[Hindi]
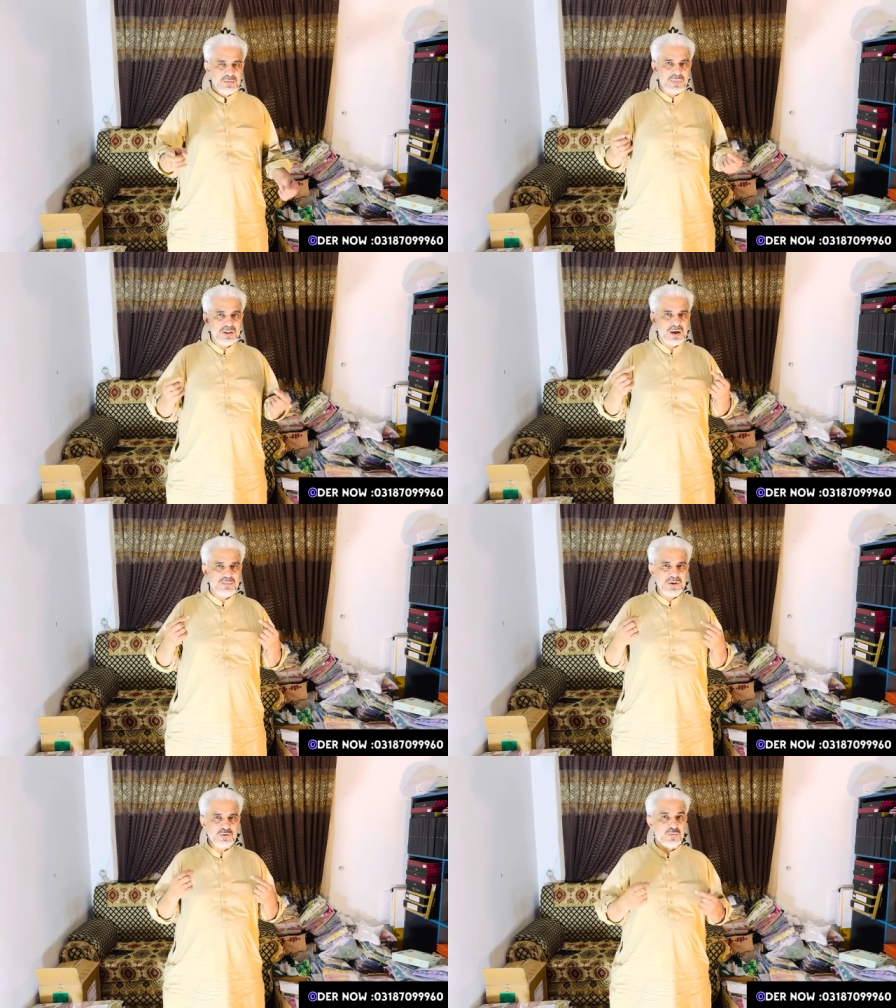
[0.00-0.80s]
बंदे
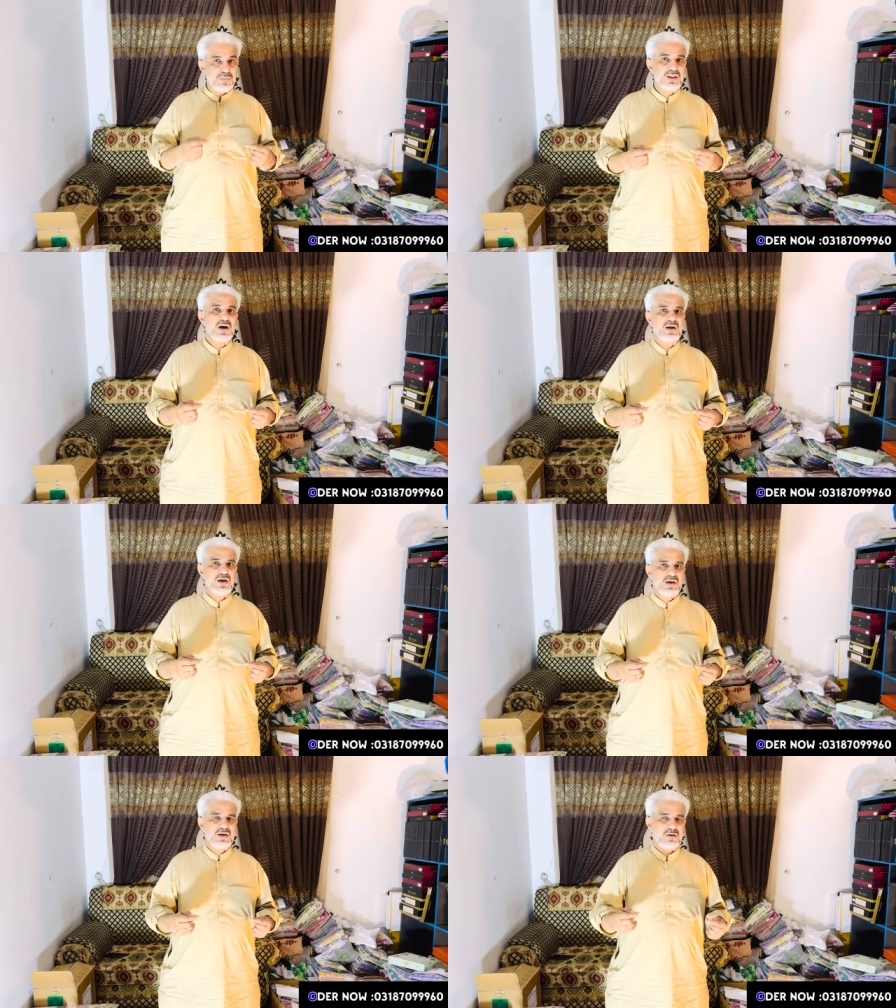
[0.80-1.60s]
पे जिम्मेदारी
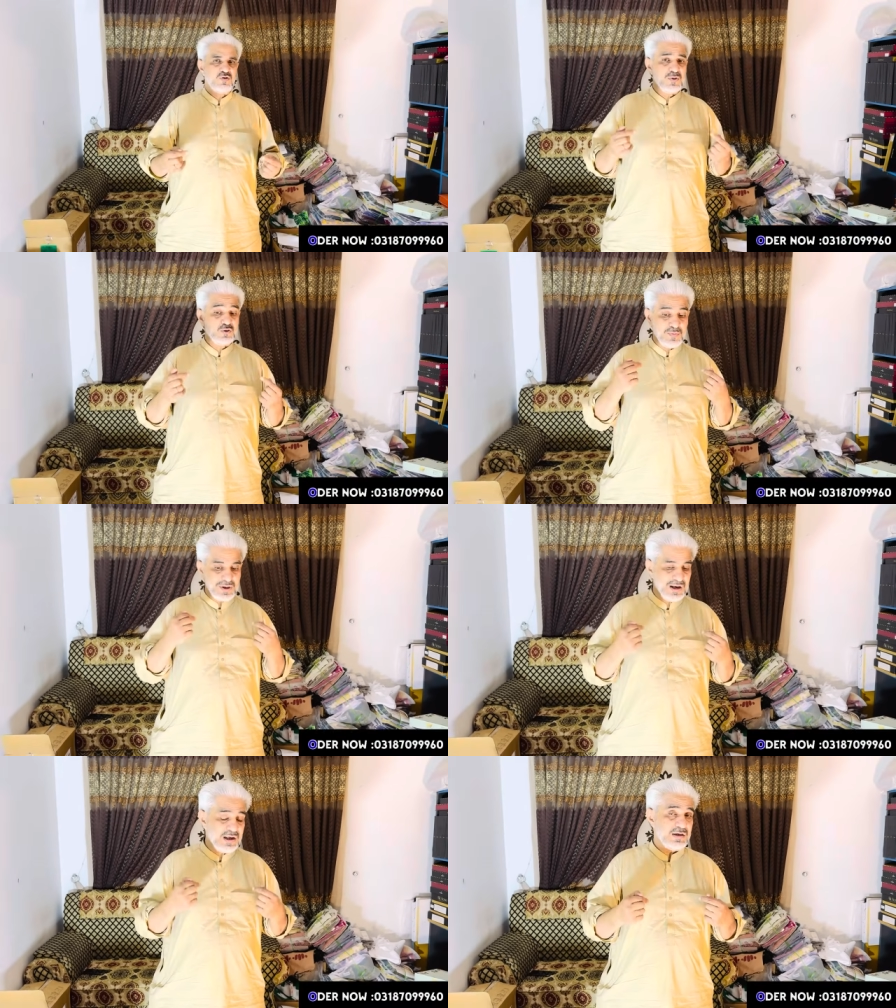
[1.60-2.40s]
आ जाती तो मैं
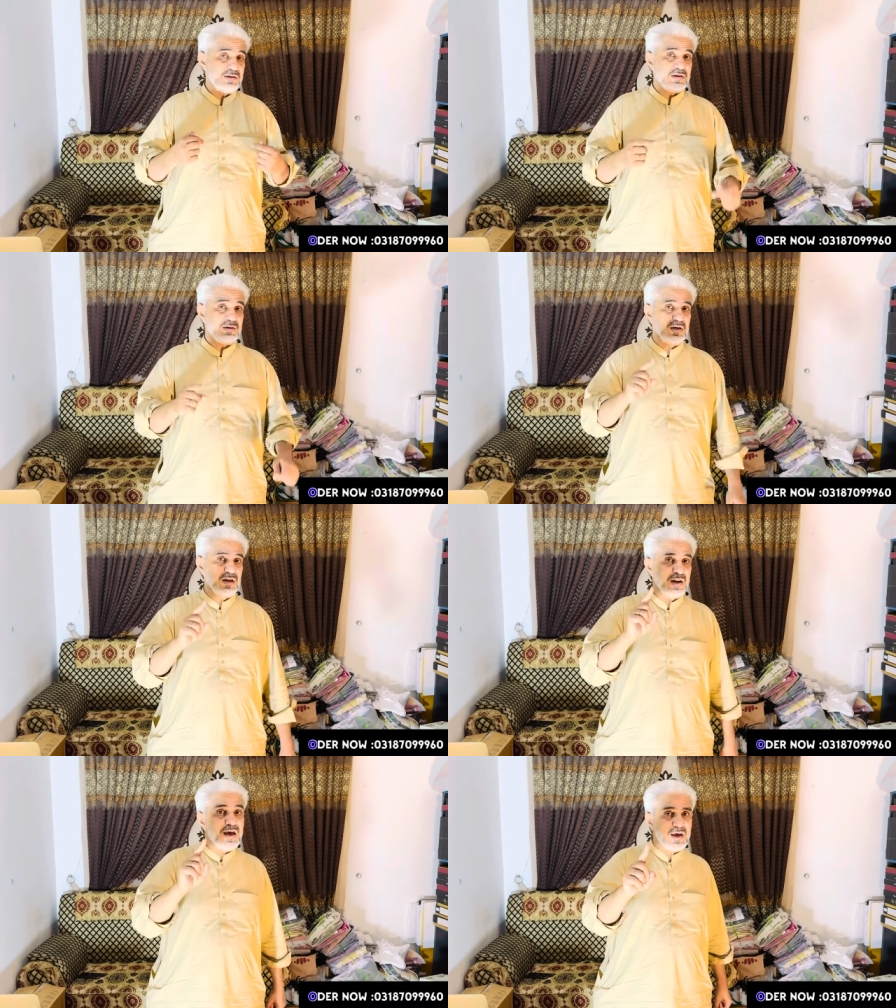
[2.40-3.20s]
जिम्मेदारी इस चीज़ की
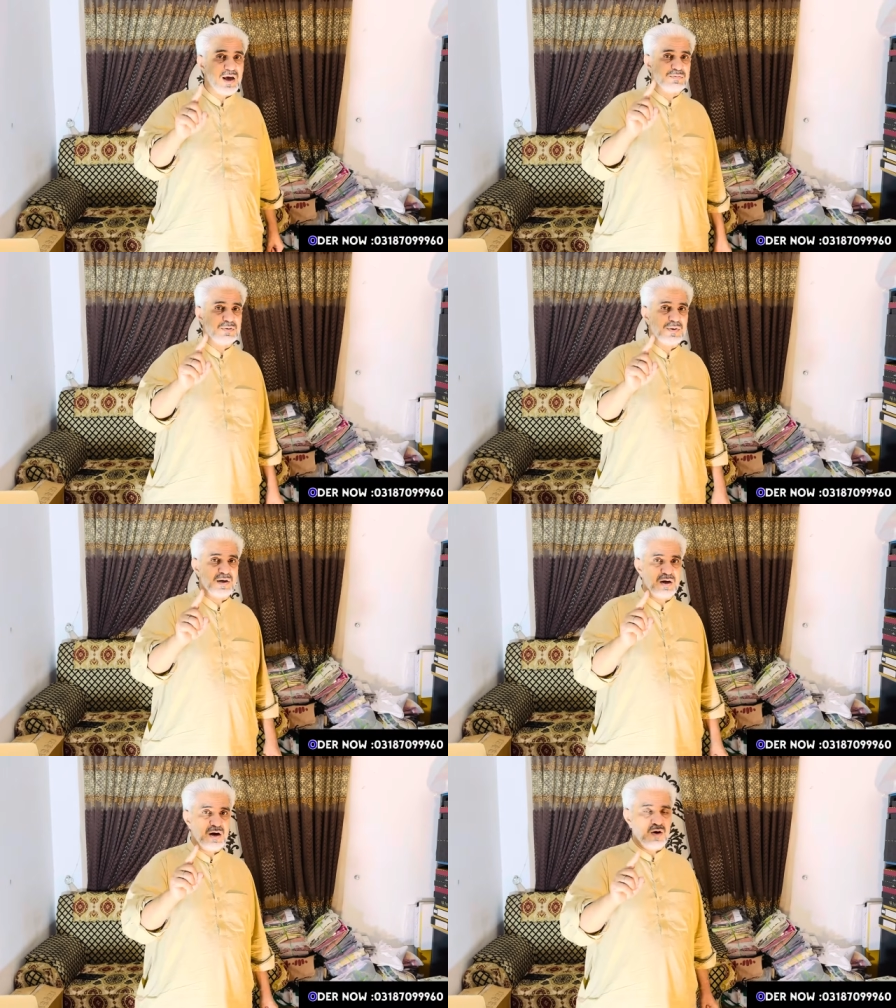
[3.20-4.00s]
लेके आपसे
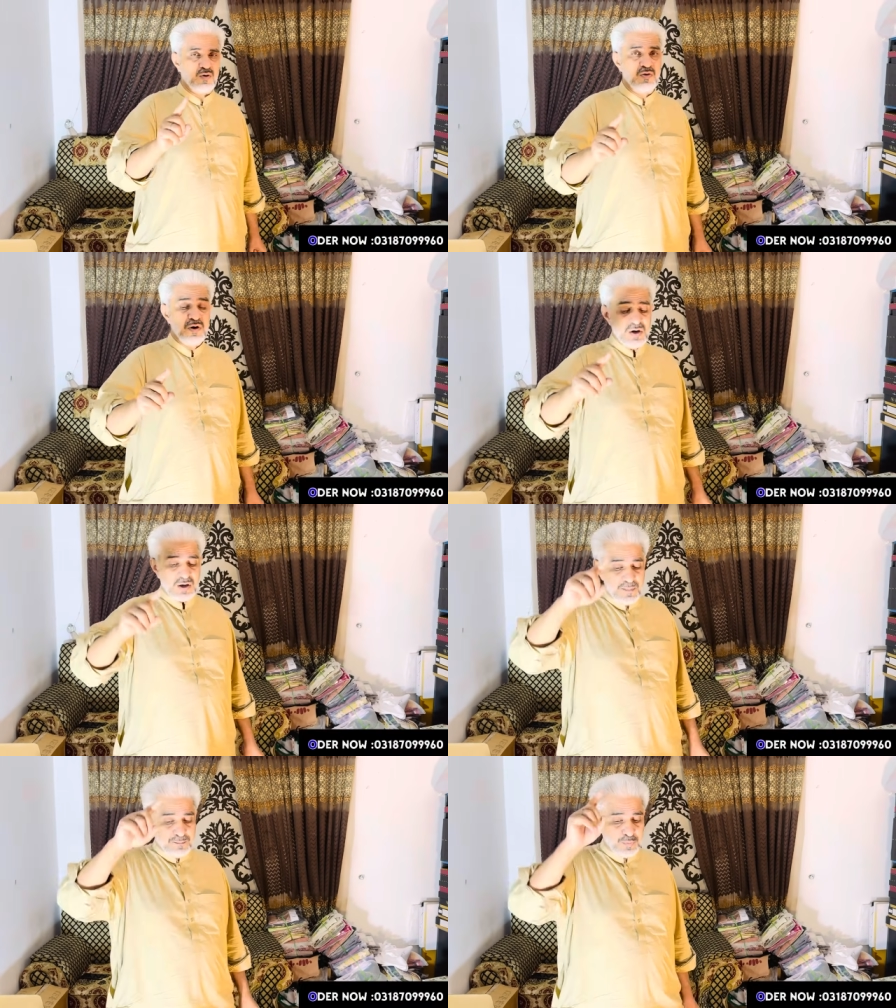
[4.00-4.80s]
बात कर रहा हूं
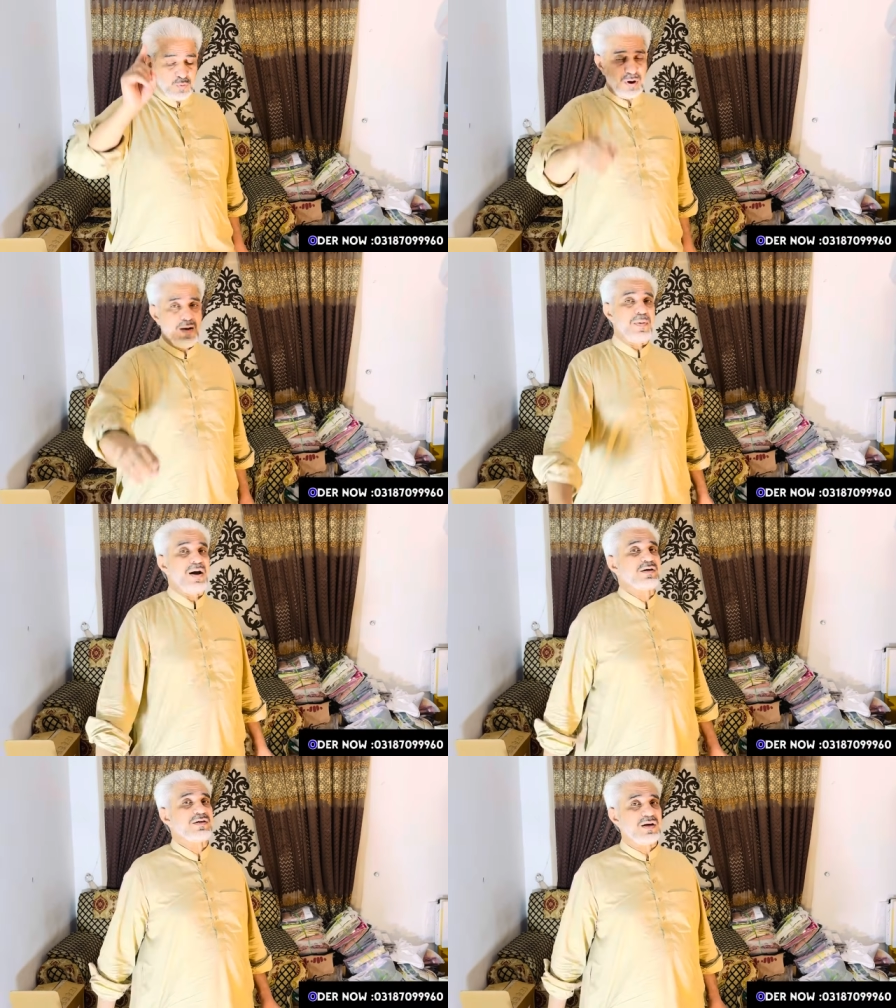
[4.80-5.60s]
कि पूरे
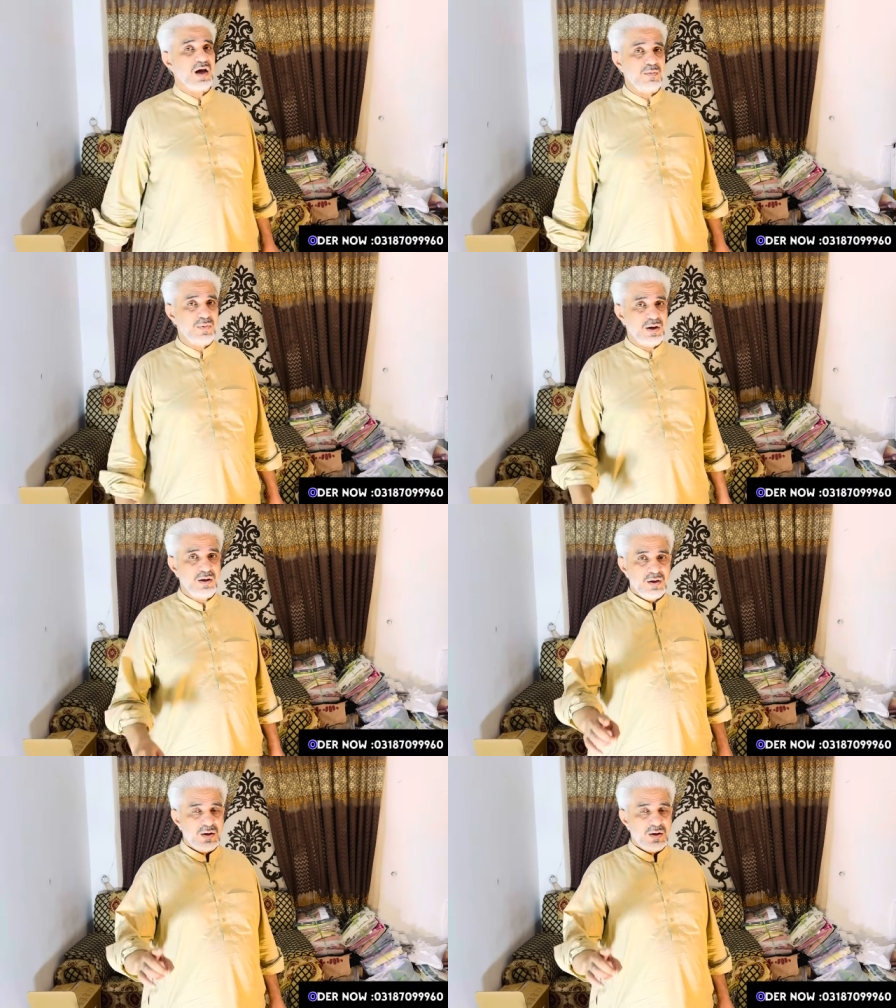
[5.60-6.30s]
पाकिस्तान में